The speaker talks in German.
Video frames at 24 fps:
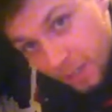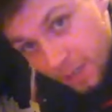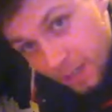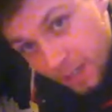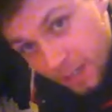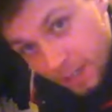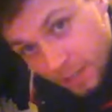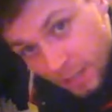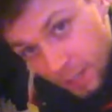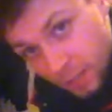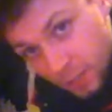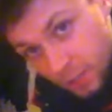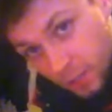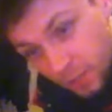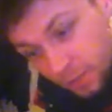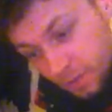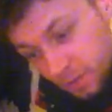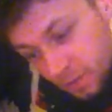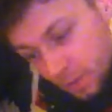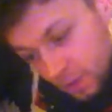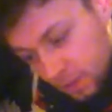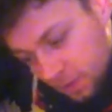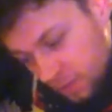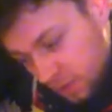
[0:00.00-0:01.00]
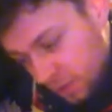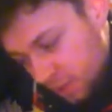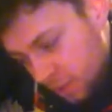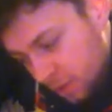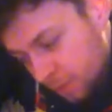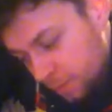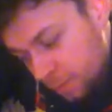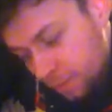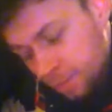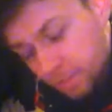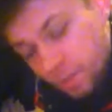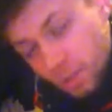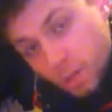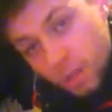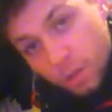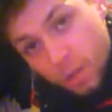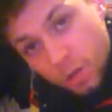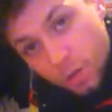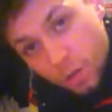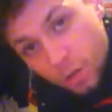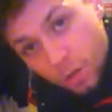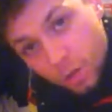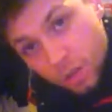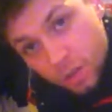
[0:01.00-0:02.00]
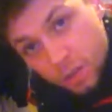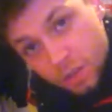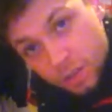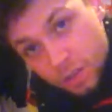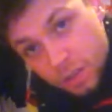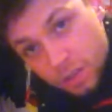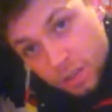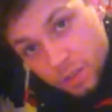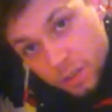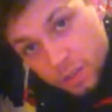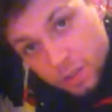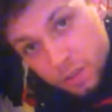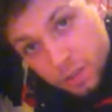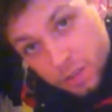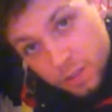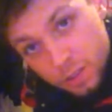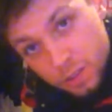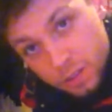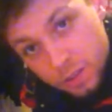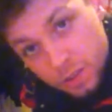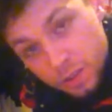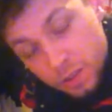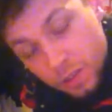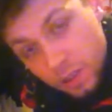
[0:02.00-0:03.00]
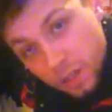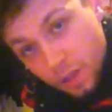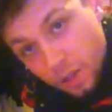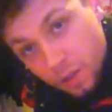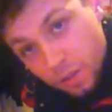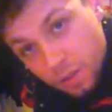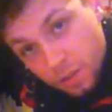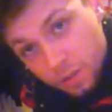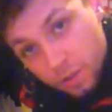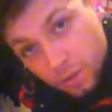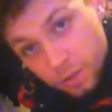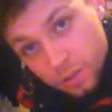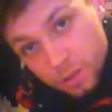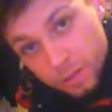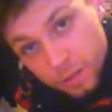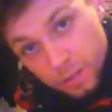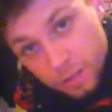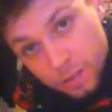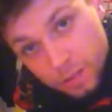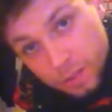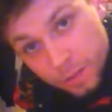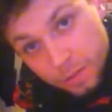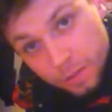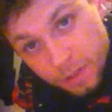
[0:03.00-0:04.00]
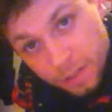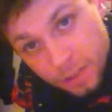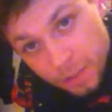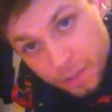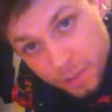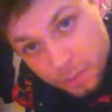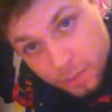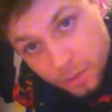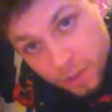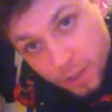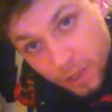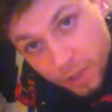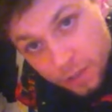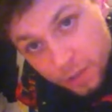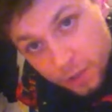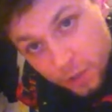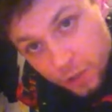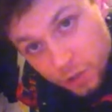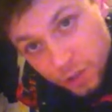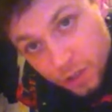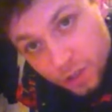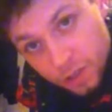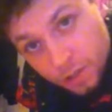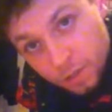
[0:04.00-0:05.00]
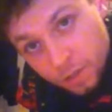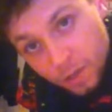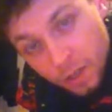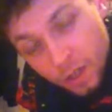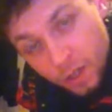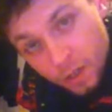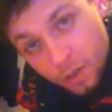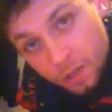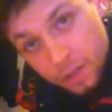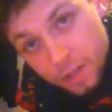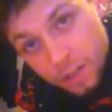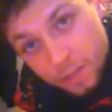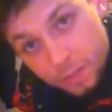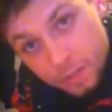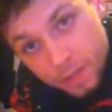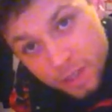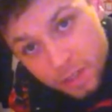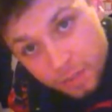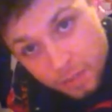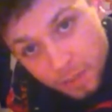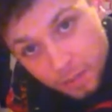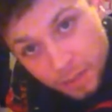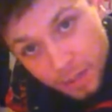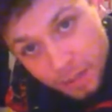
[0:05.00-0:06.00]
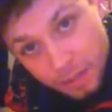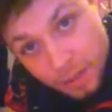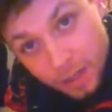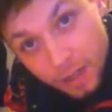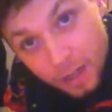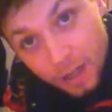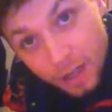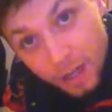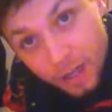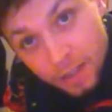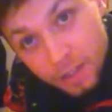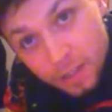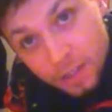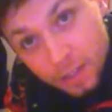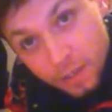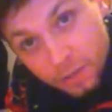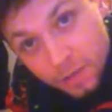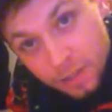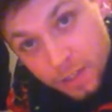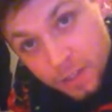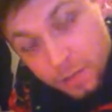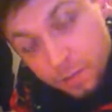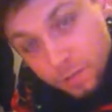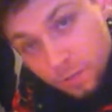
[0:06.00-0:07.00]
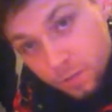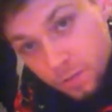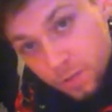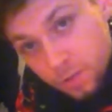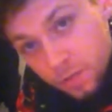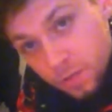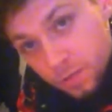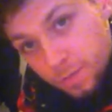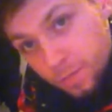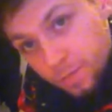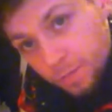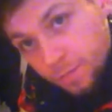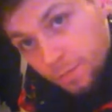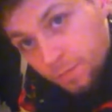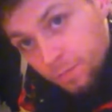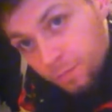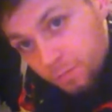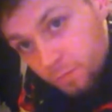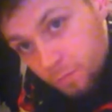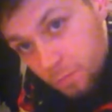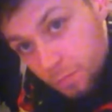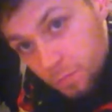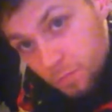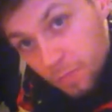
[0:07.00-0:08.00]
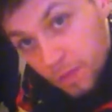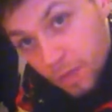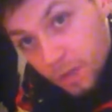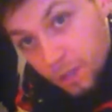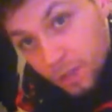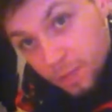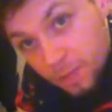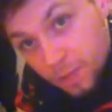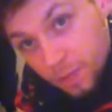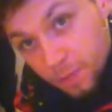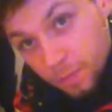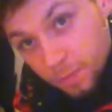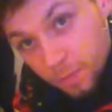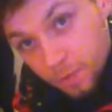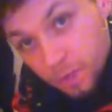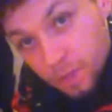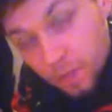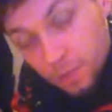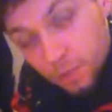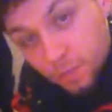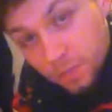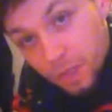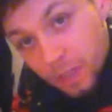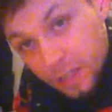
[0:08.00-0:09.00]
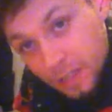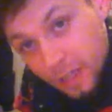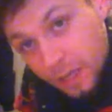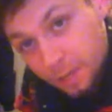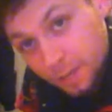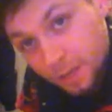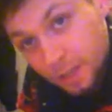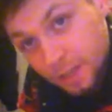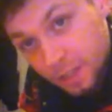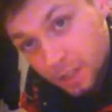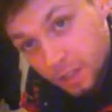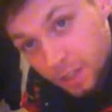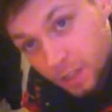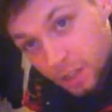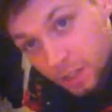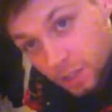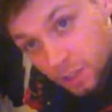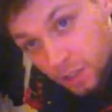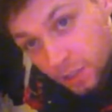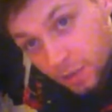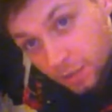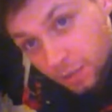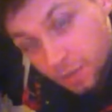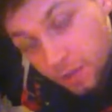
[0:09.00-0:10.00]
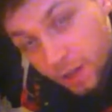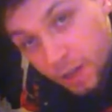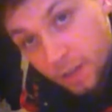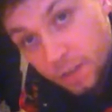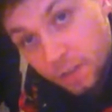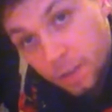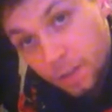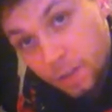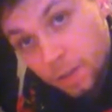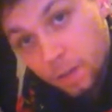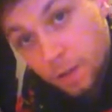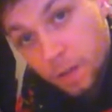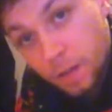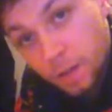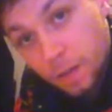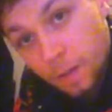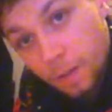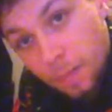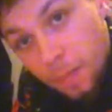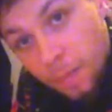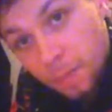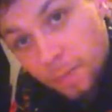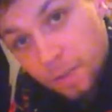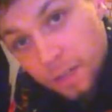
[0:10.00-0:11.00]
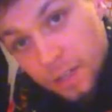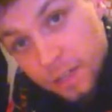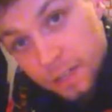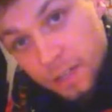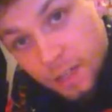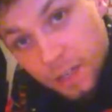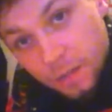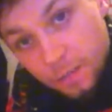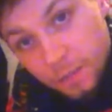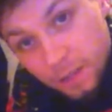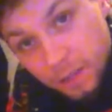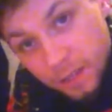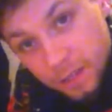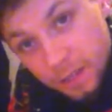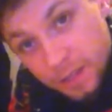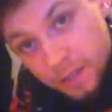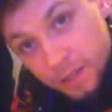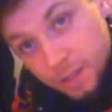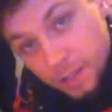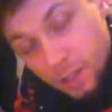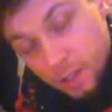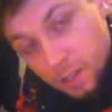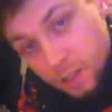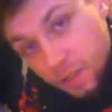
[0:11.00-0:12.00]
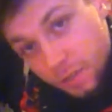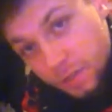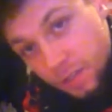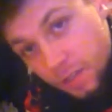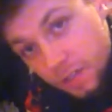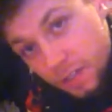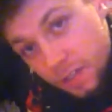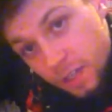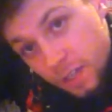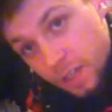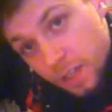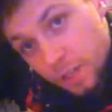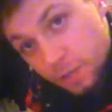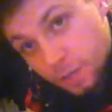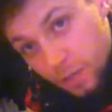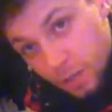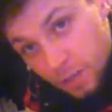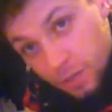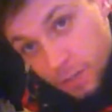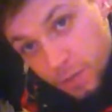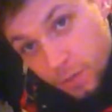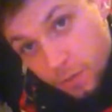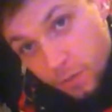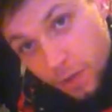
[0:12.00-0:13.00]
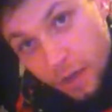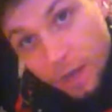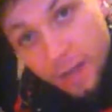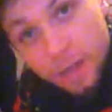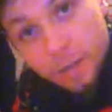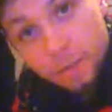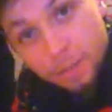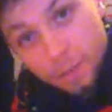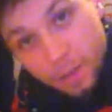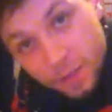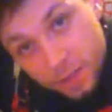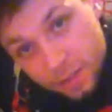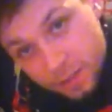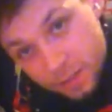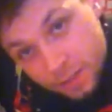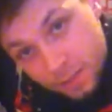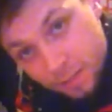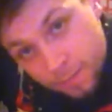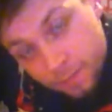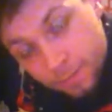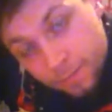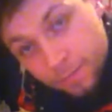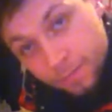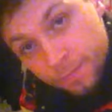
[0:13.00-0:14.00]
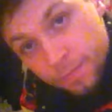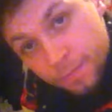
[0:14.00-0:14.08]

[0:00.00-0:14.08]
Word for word: ich ja bei Gesellschaftskritik und äh, dann auch kurz das Thema Selbstmord angeschnitten. Und jetzt bin ich beim Thema Aktivismus. Aktivismus, wie kann man die Gesellschaft verändern? Viele sagen, man kann die Gesellschaft gar nicht ändern, man kann sich nur anpassen.